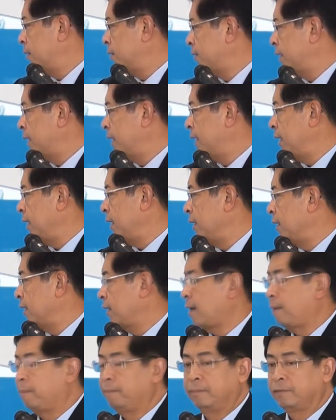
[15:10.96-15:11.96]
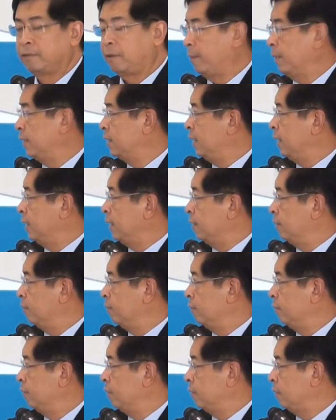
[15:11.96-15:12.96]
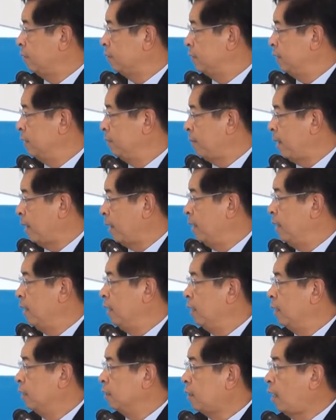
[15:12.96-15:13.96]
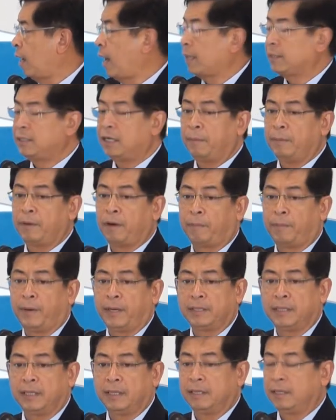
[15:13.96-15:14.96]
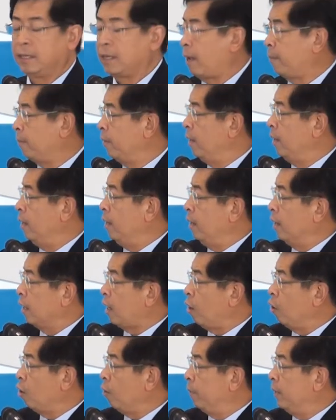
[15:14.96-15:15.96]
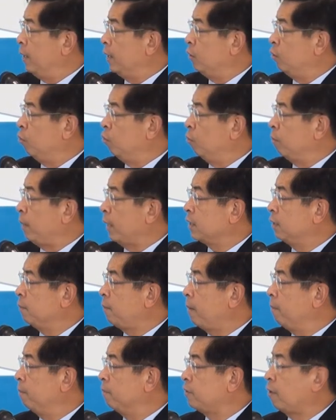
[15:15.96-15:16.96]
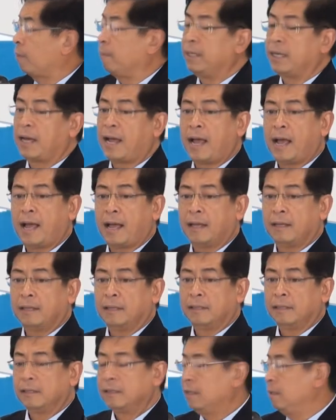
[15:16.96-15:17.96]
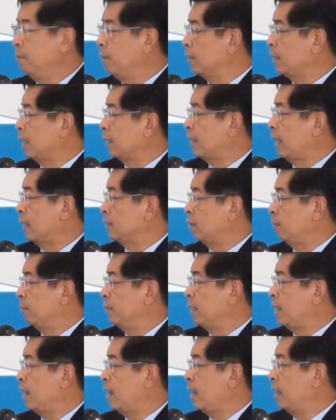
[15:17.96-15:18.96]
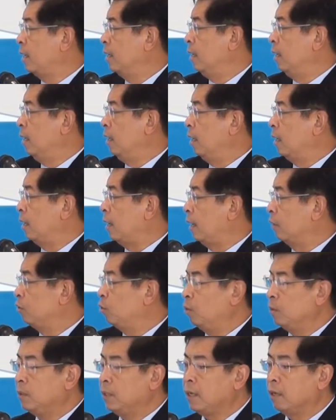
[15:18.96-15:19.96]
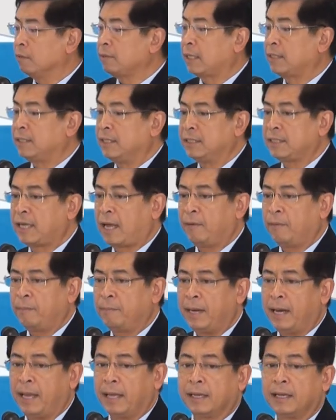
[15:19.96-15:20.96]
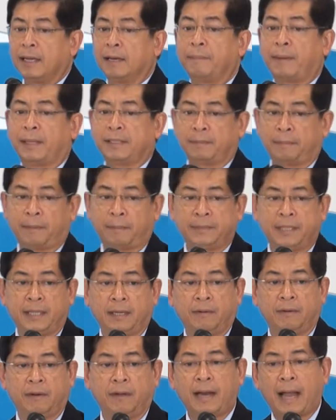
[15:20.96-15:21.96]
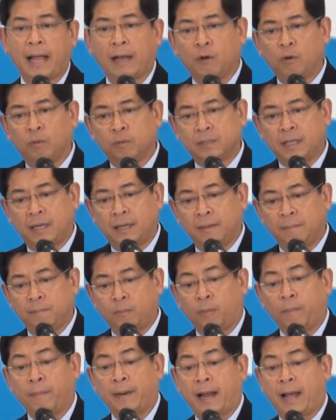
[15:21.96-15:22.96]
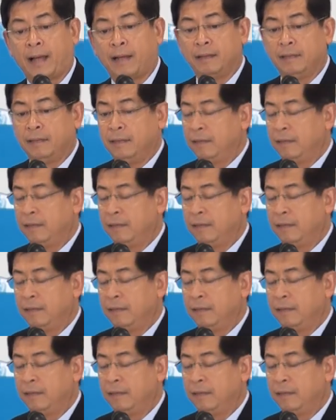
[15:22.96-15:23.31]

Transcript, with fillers: 2004 นะครับ 2004เราซื้อมาตอนแรกเชลเป็นออเปอเรเตอร์นะครับ เขาก็ผลิตอยู่แม็กซิมัม25,000ขึ้นมาแต่แต่25,000แล้วช่วงที่เขาตัดสินใจว่ามันเล็กเกินไปสำหรับเชล แล้วแหล่งคงจะหมดไปละ